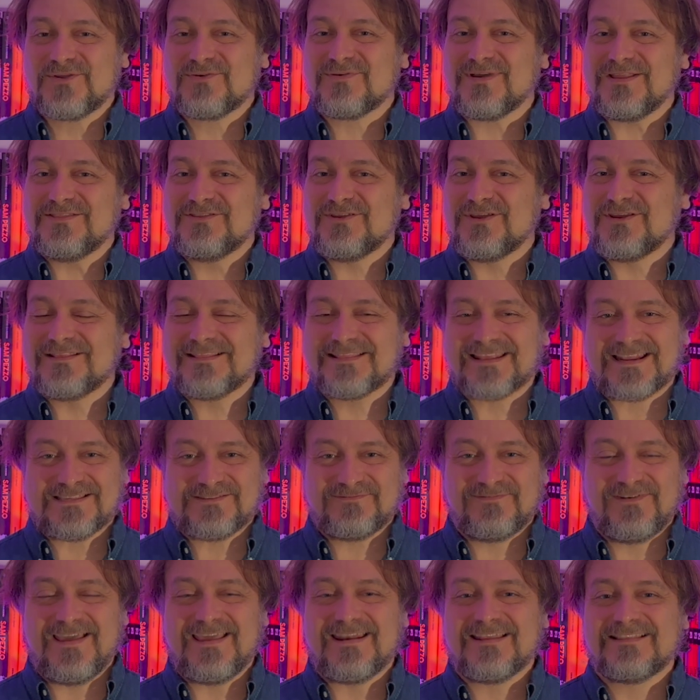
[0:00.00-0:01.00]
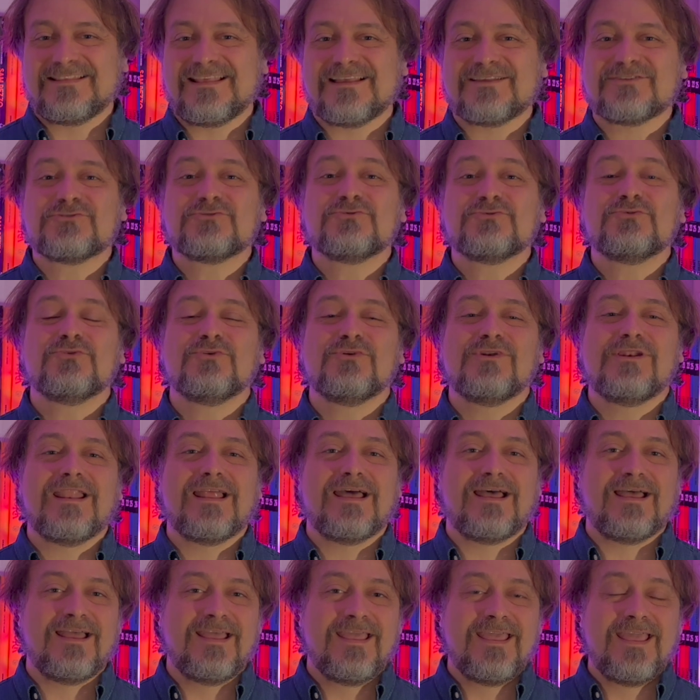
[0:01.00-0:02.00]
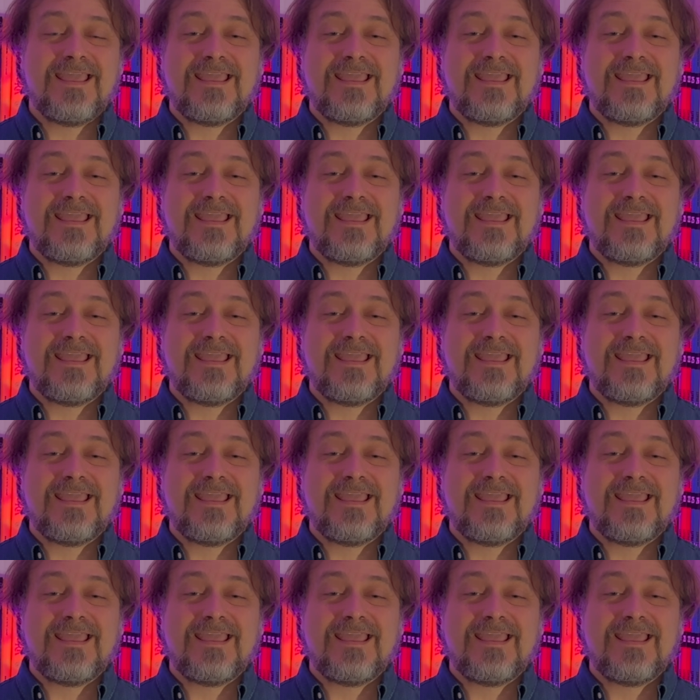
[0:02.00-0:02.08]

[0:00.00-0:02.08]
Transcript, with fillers: quando ero in trasferta sul